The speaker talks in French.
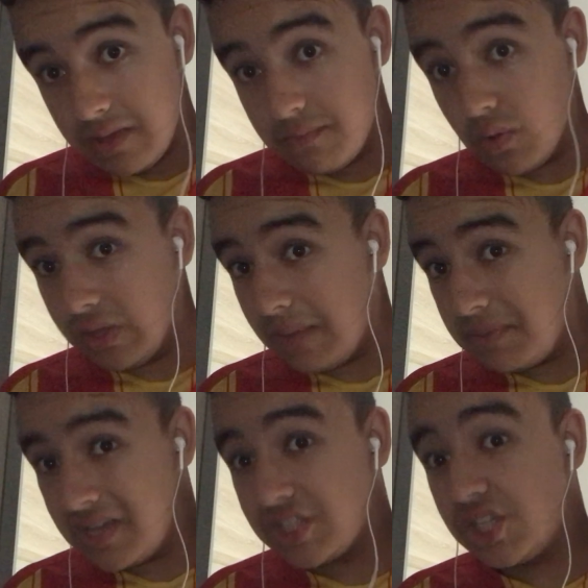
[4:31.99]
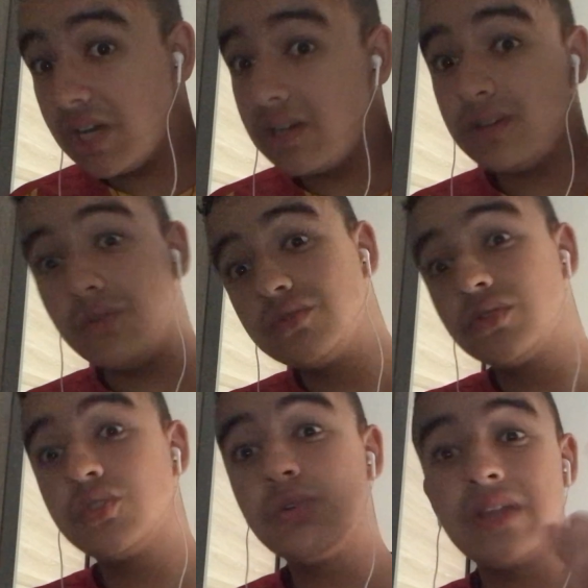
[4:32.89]
Mais on a payé cher. Hein.
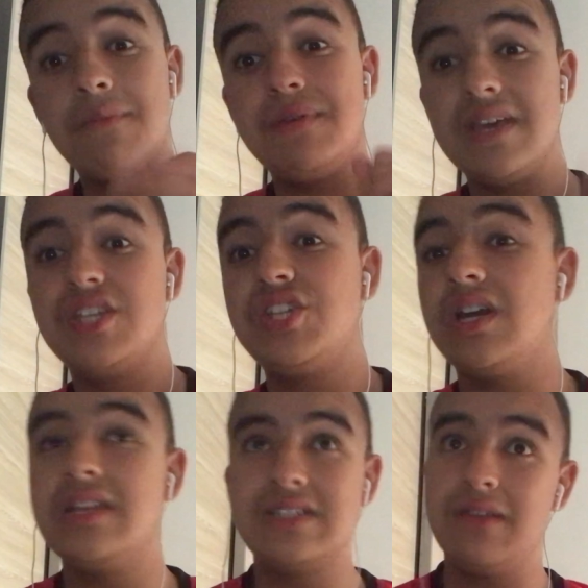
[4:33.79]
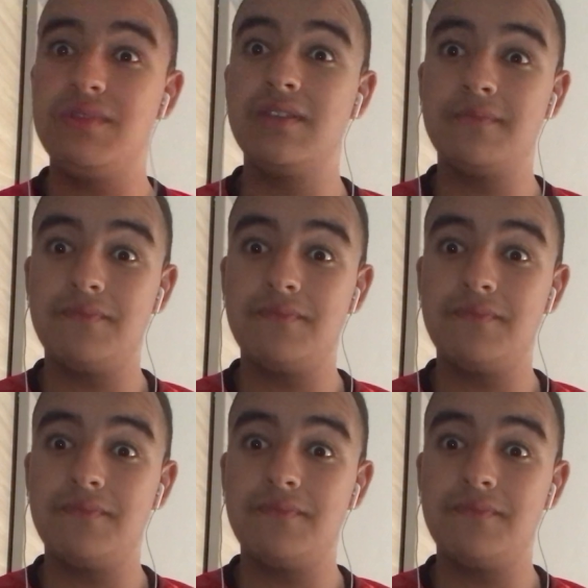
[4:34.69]
Aujourd'hui, on a payé cher, les amis.